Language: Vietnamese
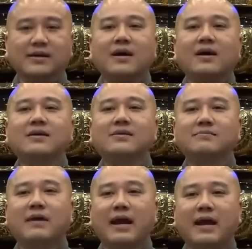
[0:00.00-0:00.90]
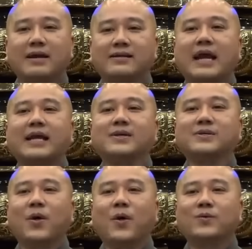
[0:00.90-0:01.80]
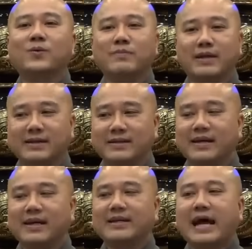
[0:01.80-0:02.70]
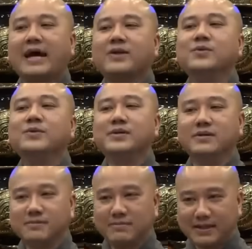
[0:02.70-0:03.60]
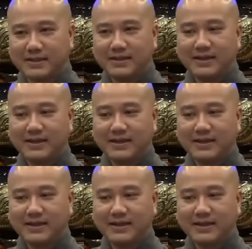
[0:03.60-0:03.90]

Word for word: cái ơn mà thầy tổ của mình đã nuôi dưỡng mình.